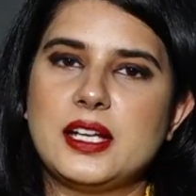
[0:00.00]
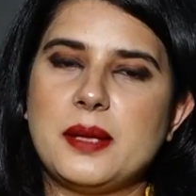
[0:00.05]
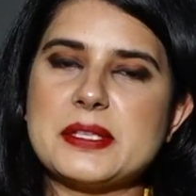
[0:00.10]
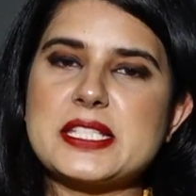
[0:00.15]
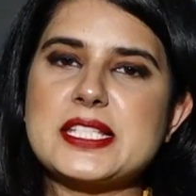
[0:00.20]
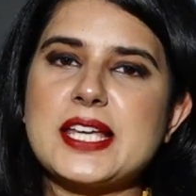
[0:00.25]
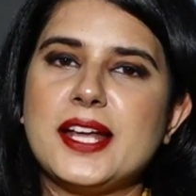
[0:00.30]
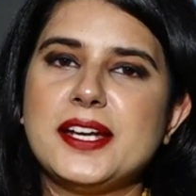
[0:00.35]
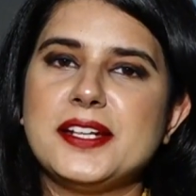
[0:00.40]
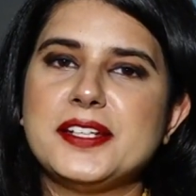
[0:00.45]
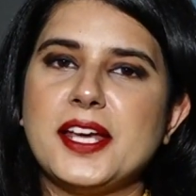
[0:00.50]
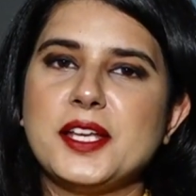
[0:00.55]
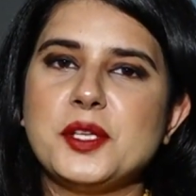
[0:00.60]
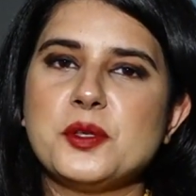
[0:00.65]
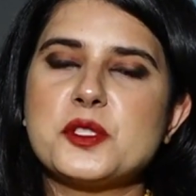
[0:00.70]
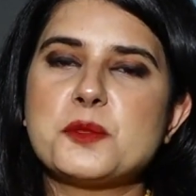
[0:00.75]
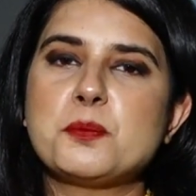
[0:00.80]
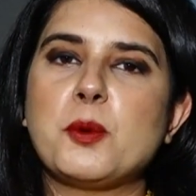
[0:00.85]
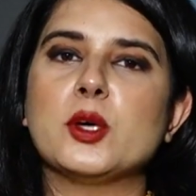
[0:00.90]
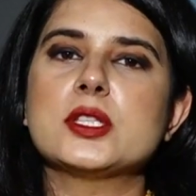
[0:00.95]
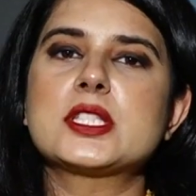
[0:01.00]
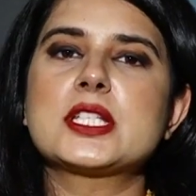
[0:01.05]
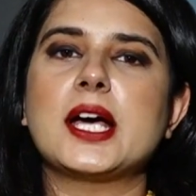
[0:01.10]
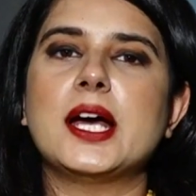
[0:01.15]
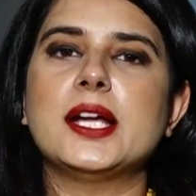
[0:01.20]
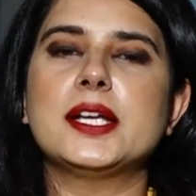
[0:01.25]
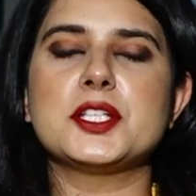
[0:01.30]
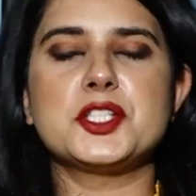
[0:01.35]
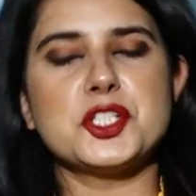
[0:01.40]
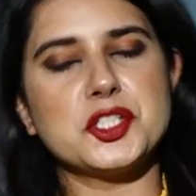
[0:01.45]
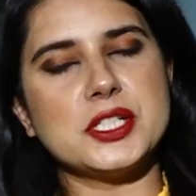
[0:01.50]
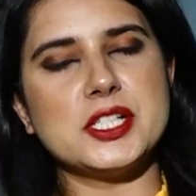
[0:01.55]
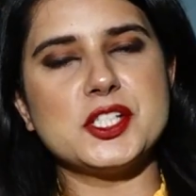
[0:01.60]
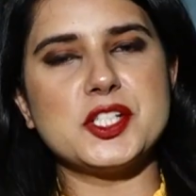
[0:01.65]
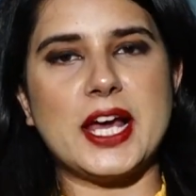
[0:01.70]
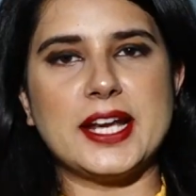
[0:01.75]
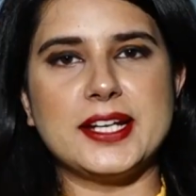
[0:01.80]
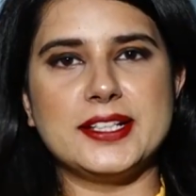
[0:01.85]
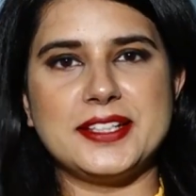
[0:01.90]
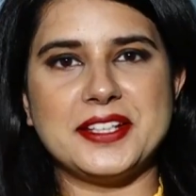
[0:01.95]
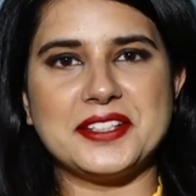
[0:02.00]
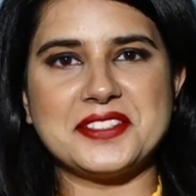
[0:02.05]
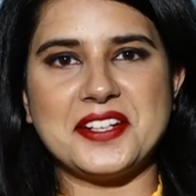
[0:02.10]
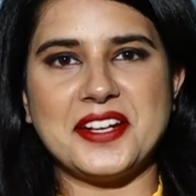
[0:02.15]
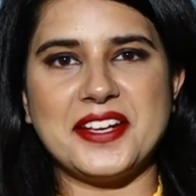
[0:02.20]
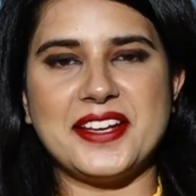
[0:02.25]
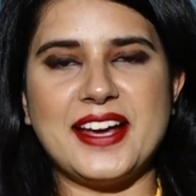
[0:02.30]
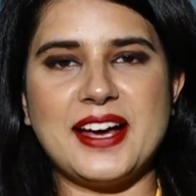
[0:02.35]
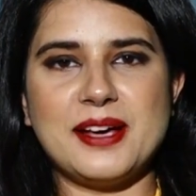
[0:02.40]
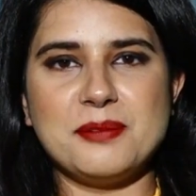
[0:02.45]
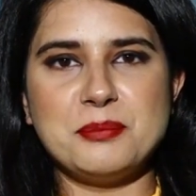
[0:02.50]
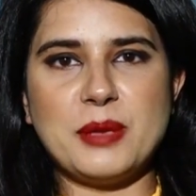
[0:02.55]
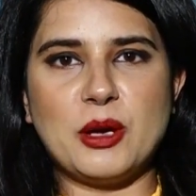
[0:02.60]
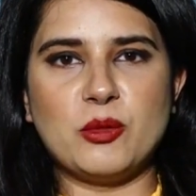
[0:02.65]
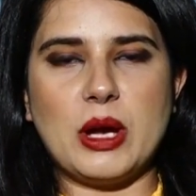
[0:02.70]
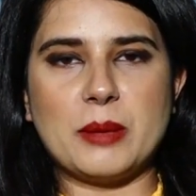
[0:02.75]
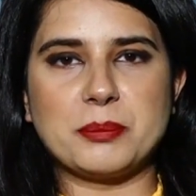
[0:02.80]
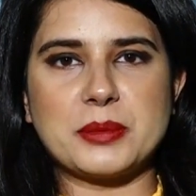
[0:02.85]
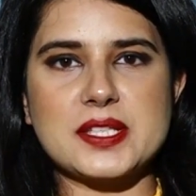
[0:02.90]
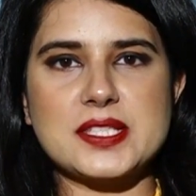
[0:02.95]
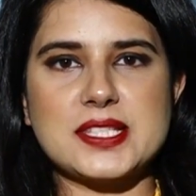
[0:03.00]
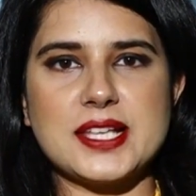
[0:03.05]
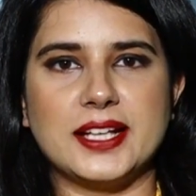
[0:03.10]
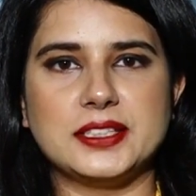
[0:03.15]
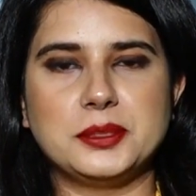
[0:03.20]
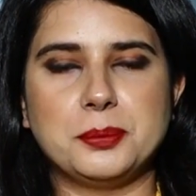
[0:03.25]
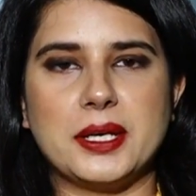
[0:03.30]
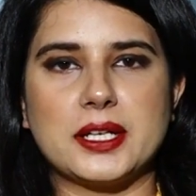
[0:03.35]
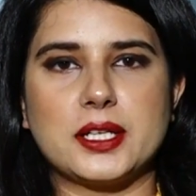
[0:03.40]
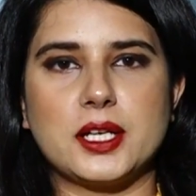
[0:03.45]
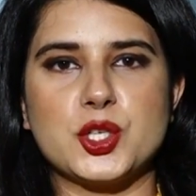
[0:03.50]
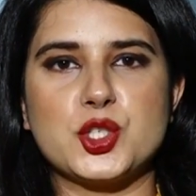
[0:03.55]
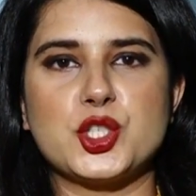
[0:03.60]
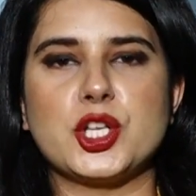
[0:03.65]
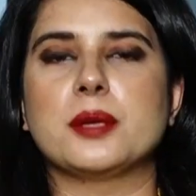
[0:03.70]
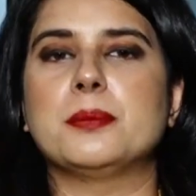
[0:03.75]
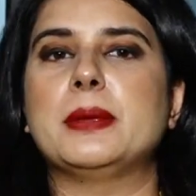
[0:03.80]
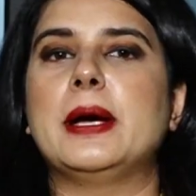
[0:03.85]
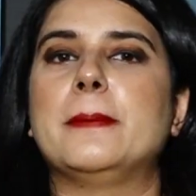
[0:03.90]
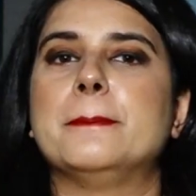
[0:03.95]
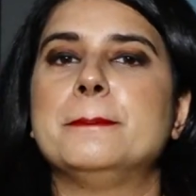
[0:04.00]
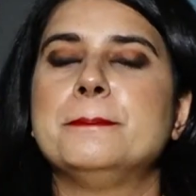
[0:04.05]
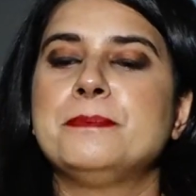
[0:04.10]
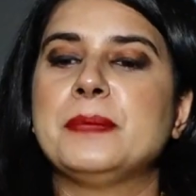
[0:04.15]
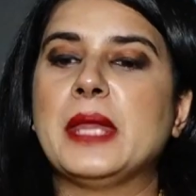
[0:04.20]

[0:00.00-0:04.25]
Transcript: नमस्कार इंडिया न्यूज स्पोर्ट्स का डिजिटल चैनल देख रहे हैं आप मैं हूं आपके साथ बरखा शर्मा